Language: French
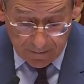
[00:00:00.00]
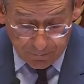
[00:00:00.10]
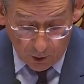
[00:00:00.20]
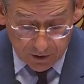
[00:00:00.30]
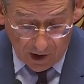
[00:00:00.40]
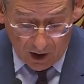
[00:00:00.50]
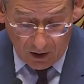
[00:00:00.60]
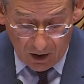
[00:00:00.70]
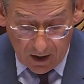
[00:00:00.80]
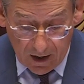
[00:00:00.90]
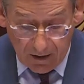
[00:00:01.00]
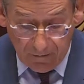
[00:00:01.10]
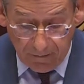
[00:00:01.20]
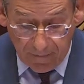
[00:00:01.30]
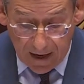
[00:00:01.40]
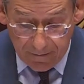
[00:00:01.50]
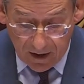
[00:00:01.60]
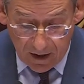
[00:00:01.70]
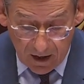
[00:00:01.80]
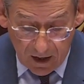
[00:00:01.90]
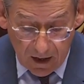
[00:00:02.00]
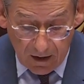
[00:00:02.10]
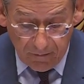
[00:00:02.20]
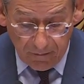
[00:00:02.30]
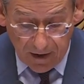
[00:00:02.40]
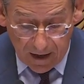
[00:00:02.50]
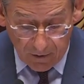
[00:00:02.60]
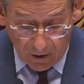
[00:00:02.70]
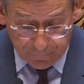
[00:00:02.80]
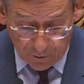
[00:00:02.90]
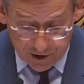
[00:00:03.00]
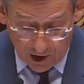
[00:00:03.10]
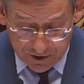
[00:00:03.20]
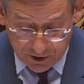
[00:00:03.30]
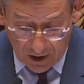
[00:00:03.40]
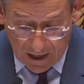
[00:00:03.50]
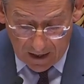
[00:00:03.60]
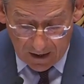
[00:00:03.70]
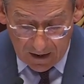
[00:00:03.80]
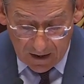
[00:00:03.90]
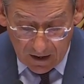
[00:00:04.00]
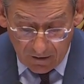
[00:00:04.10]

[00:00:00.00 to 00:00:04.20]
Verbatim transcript: Et pourtant, même, même en faisant cela,